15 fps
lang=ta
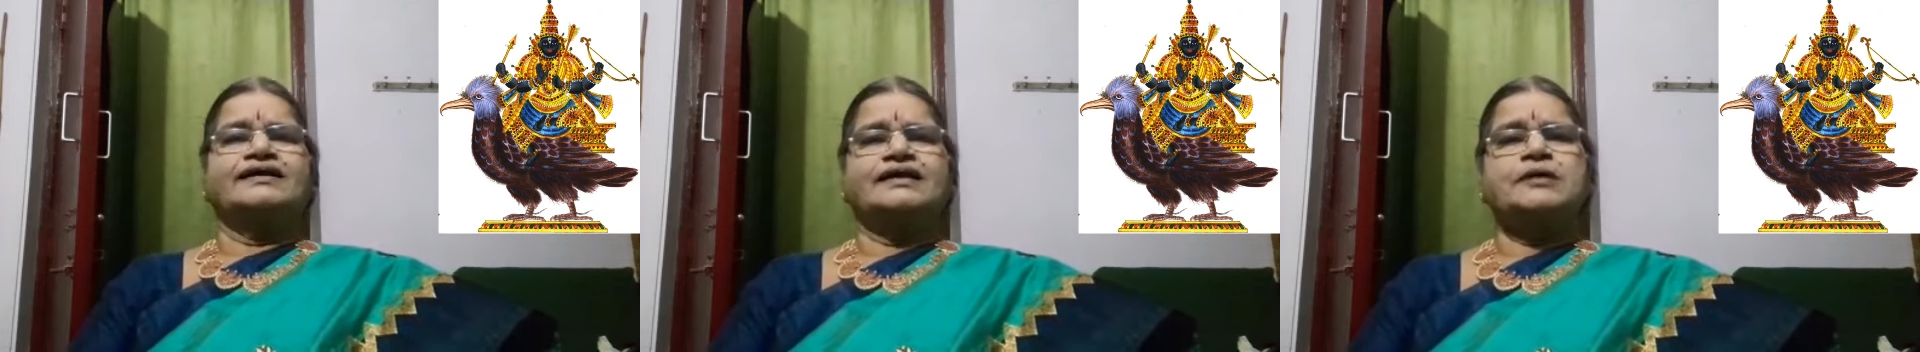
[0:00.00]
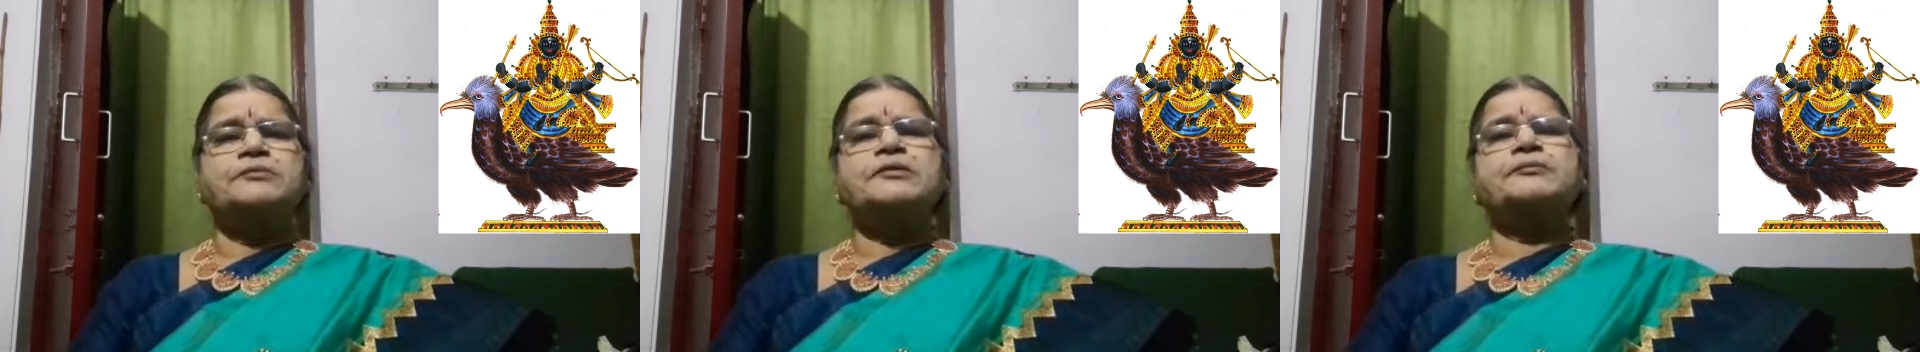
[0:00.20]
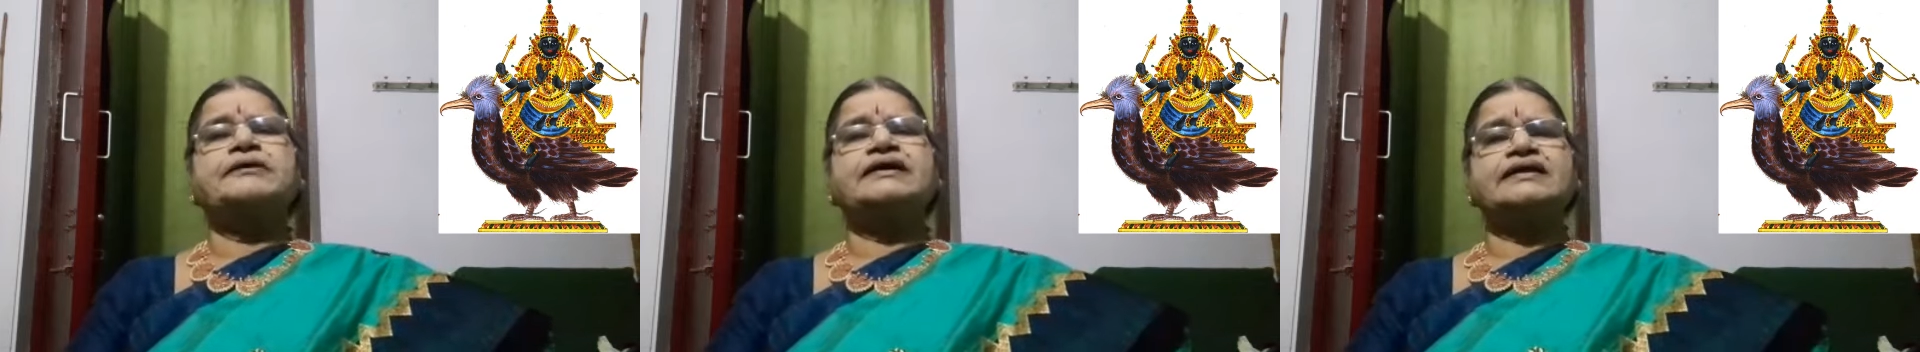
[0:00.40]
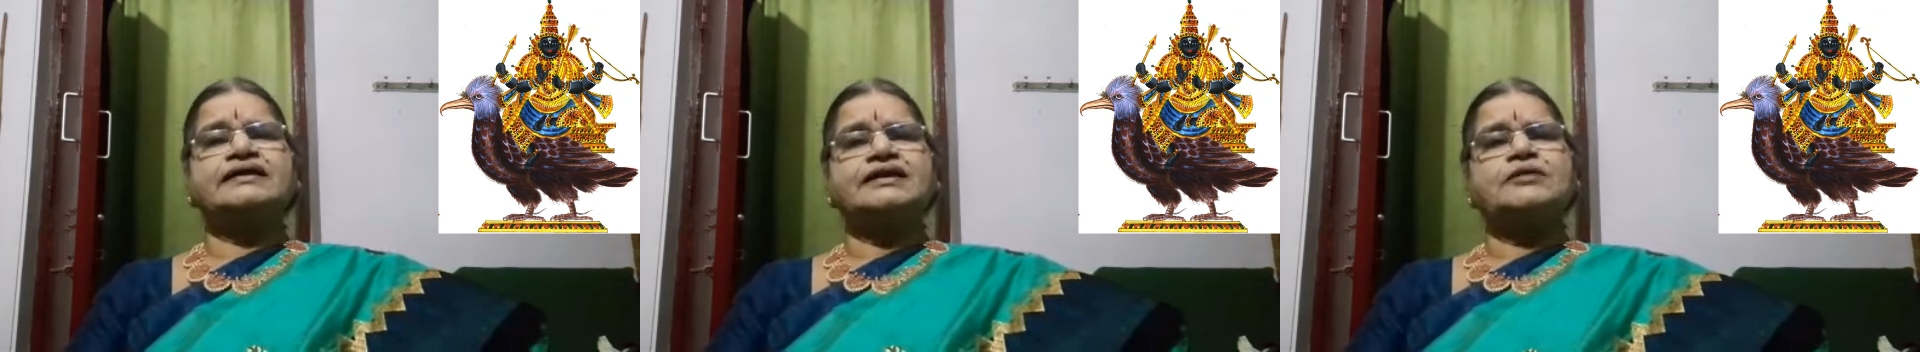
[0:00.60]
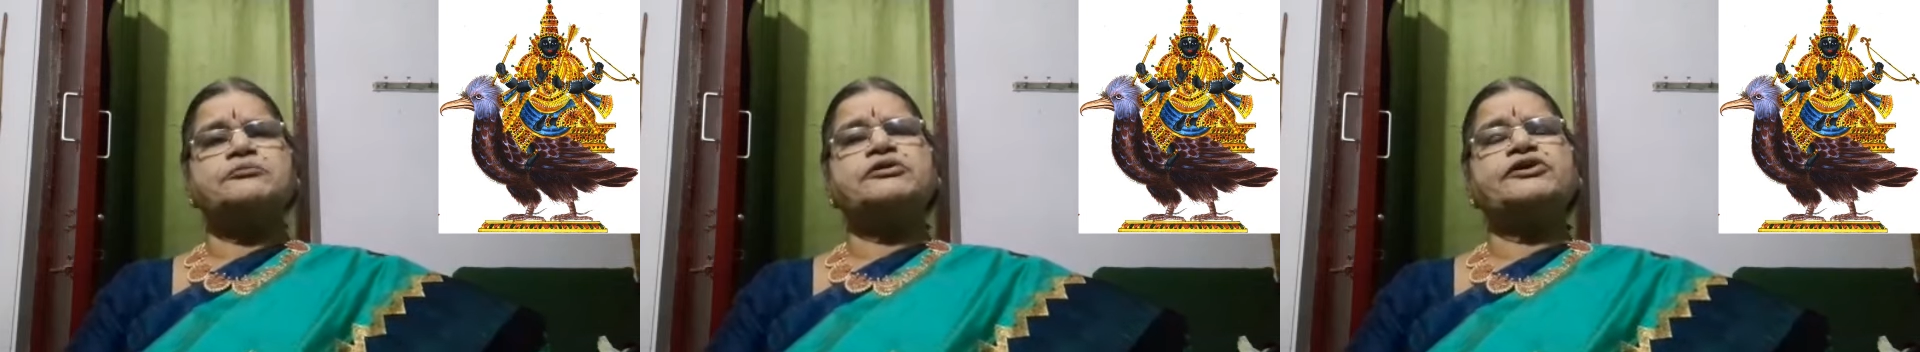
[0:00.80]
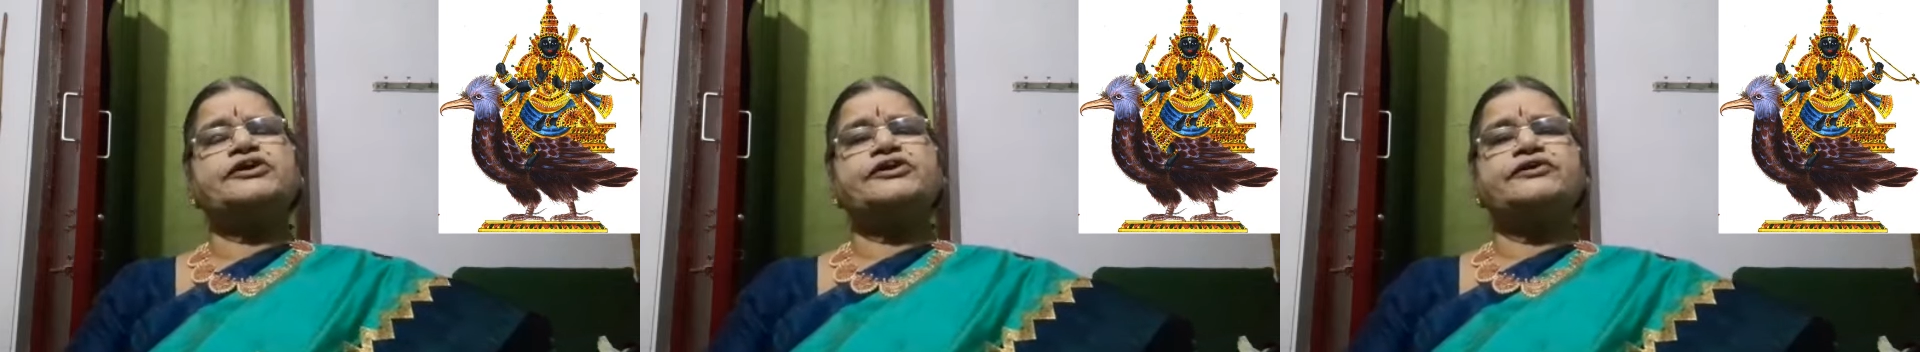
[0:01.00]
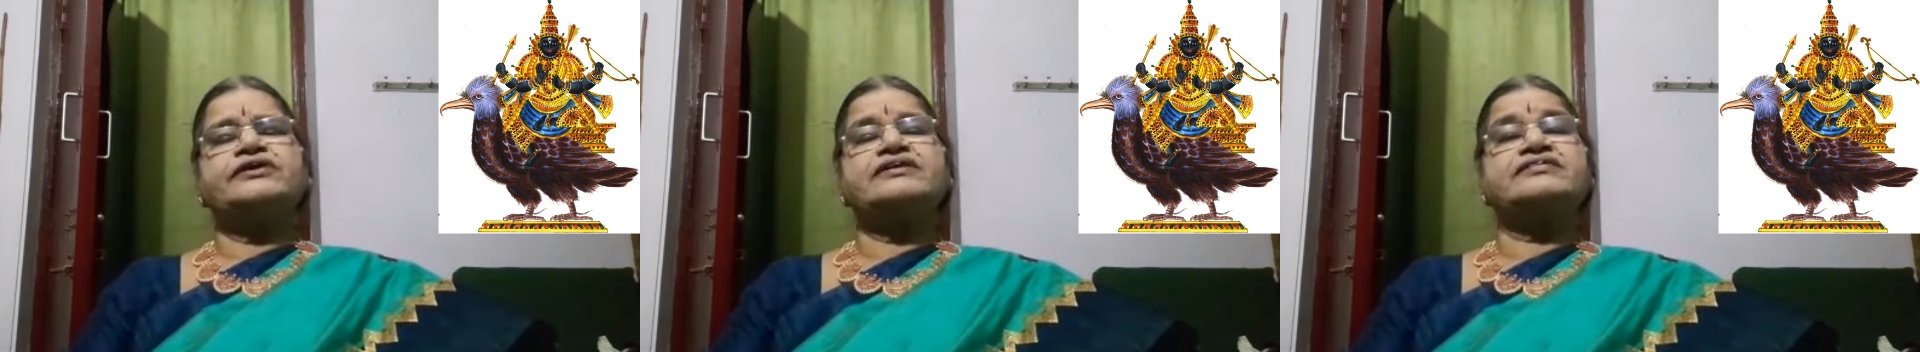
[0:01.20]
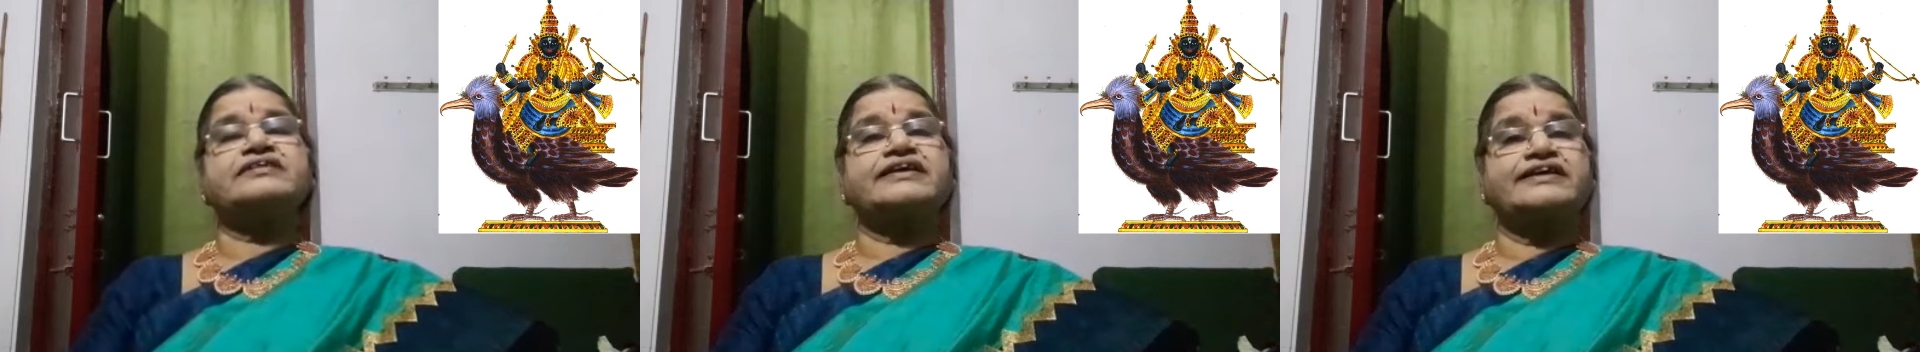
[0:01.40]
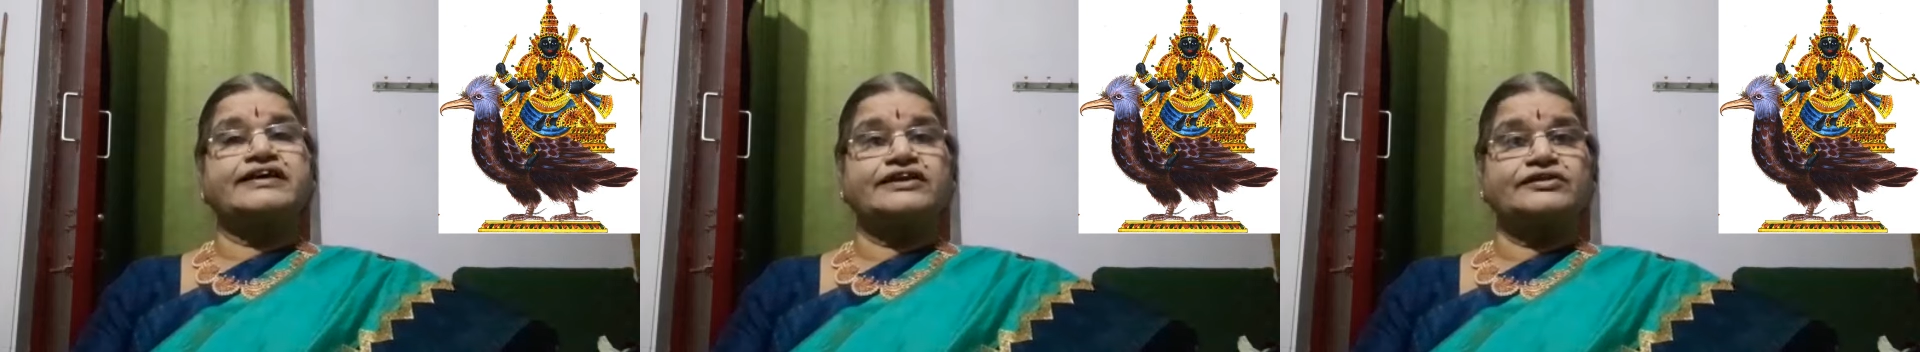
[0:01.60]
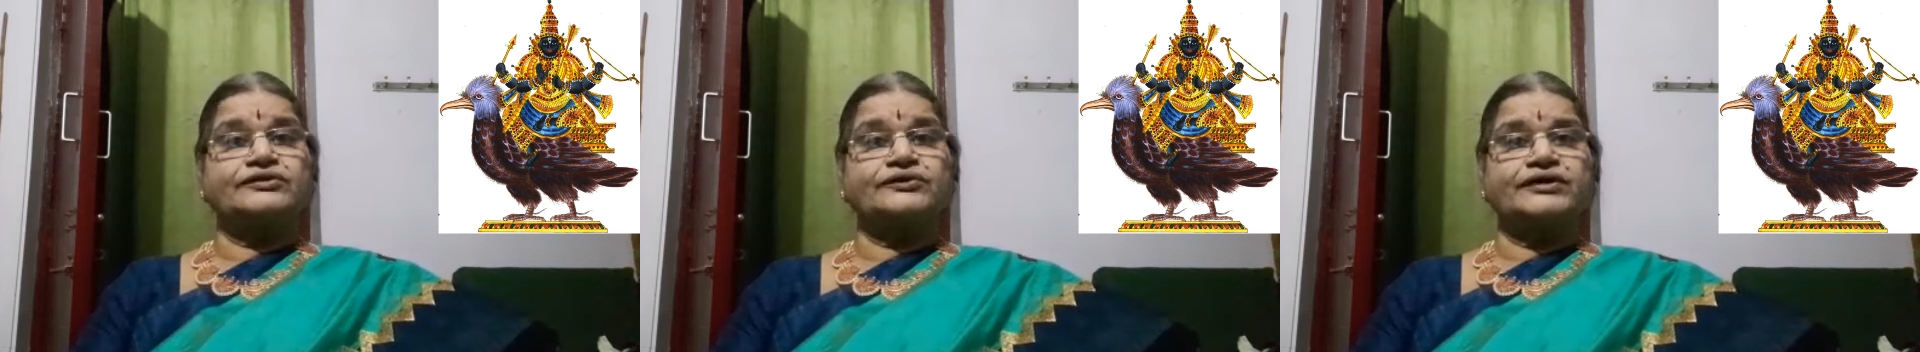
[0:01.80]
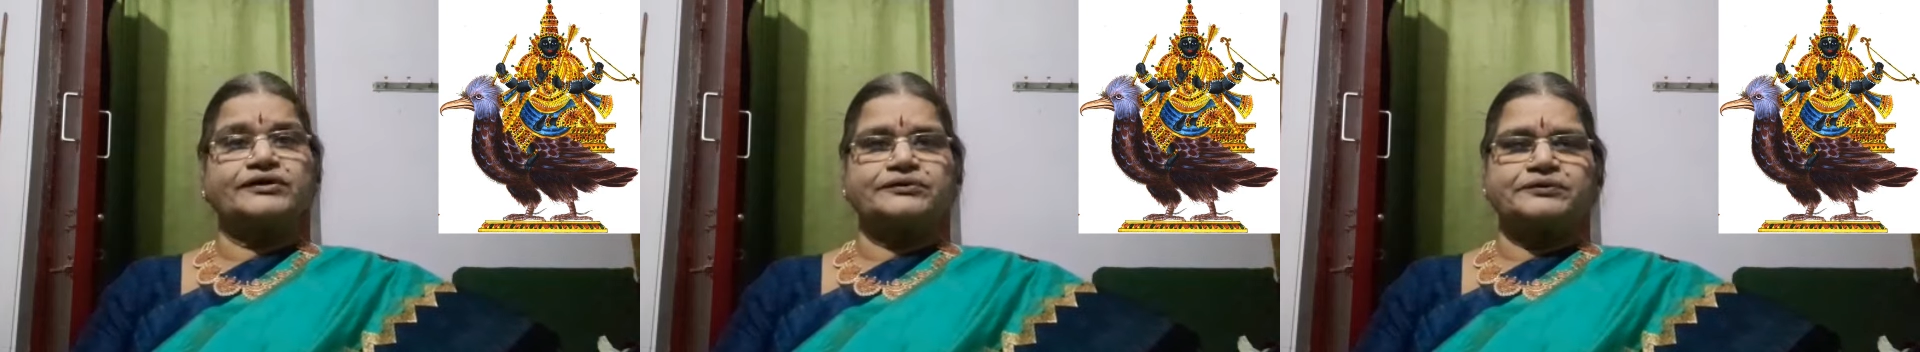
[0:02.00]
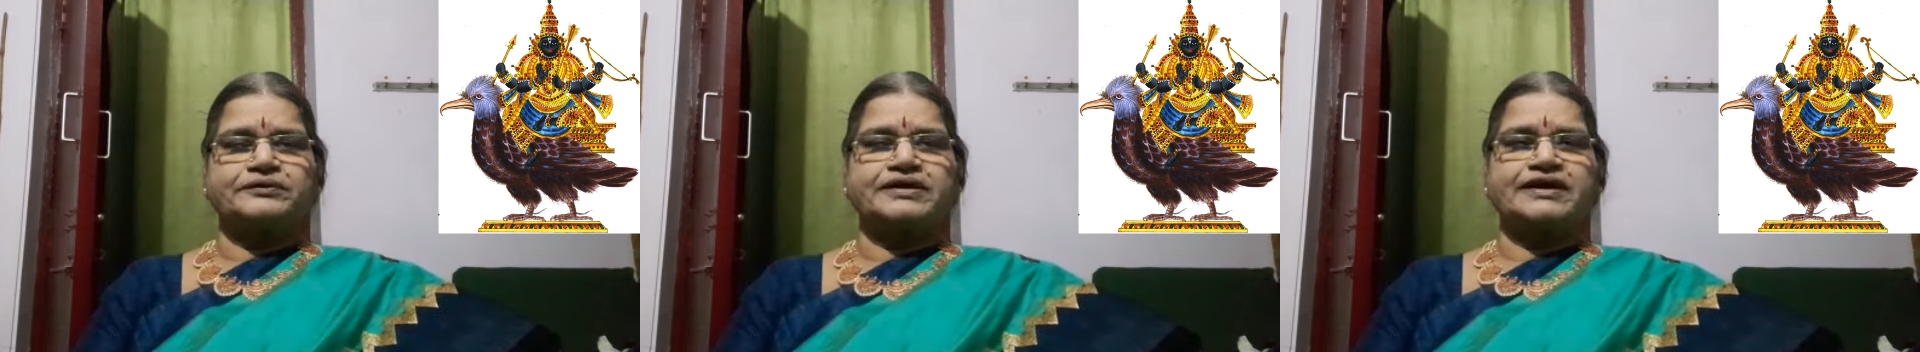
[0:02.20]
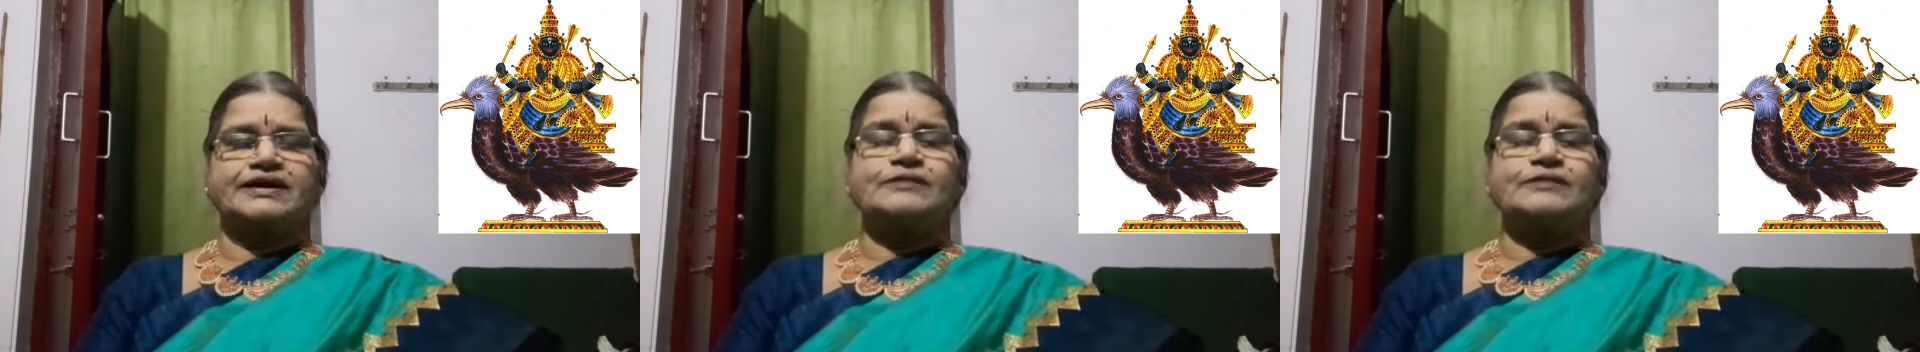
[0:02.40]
நம்ம பாட்டுக்கு நம்மளோட டியூட்டி செய்கிறதோட கூட